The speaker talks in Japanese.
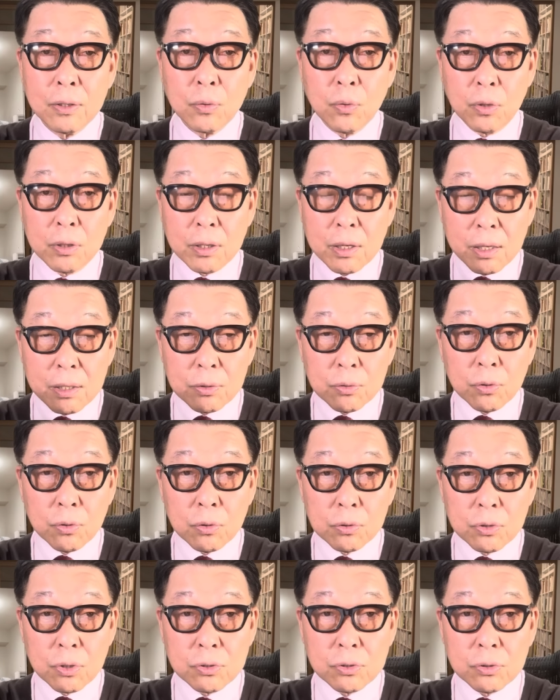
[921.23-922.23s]
これから
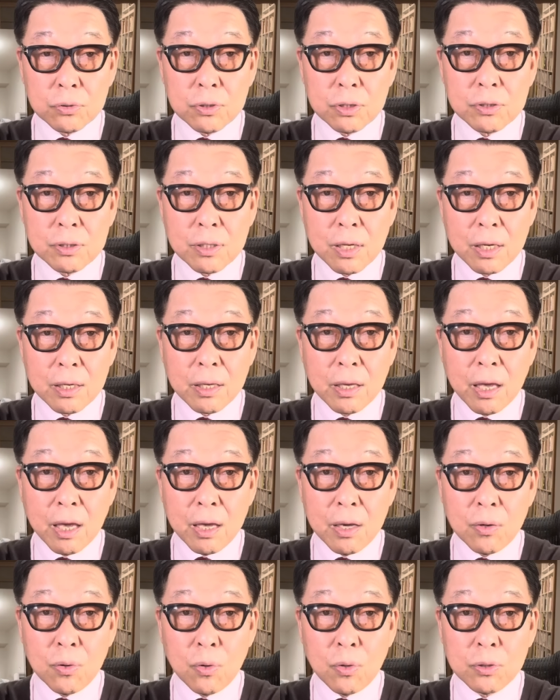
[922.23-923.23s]
の数日間、
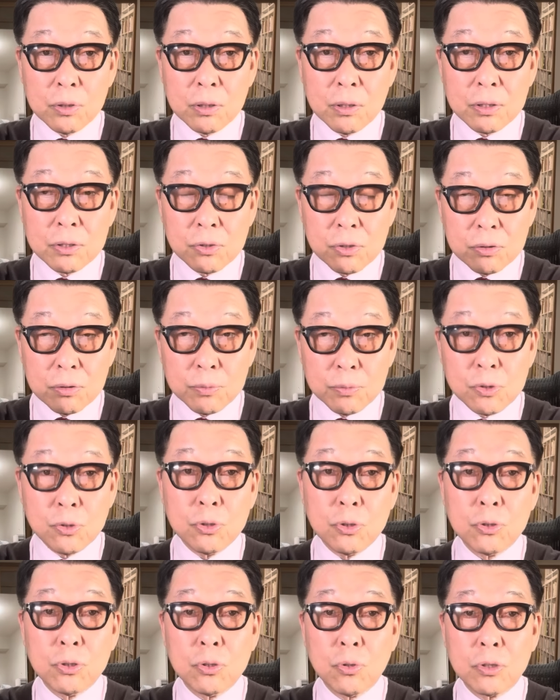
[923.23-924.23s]
警報には十分
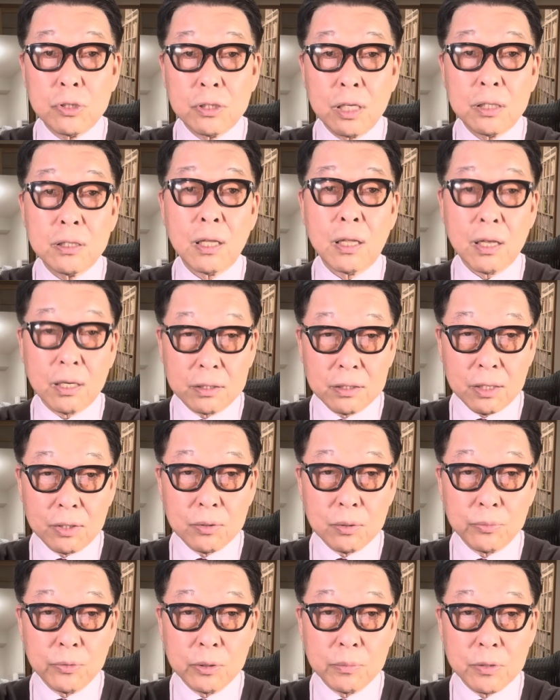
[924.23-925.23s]
注意をしていただきたい
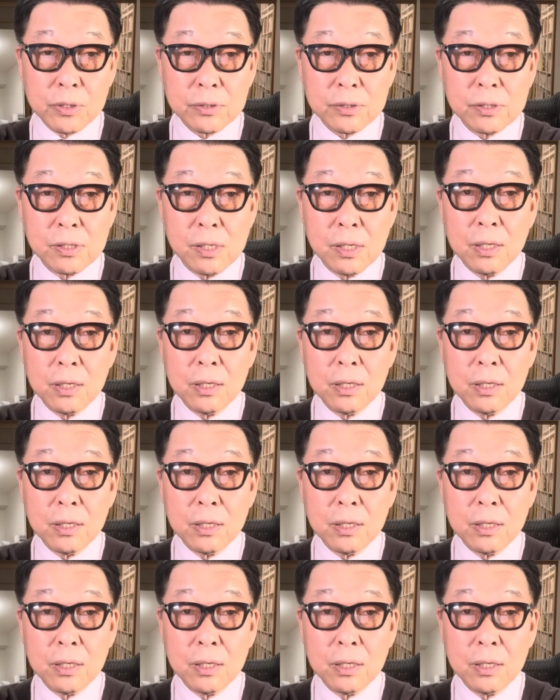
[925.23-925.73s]
と思います。